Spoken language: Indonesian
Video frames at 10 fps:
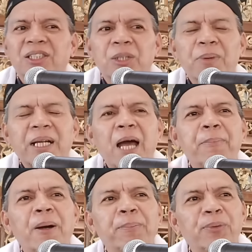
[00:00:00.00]

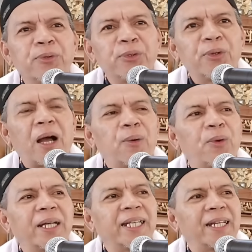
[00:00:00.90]
seberapa pun juga
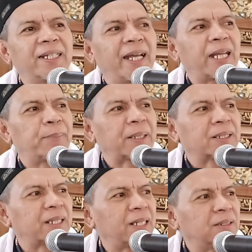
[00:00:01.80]
uang yang dia
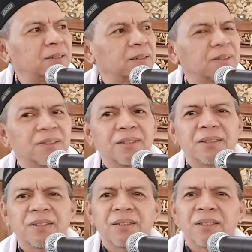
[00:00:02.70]
dapatkan
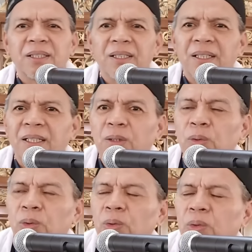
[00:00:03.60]

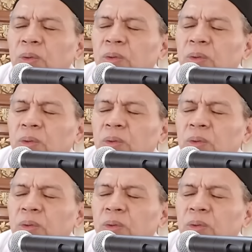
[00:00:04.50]
itu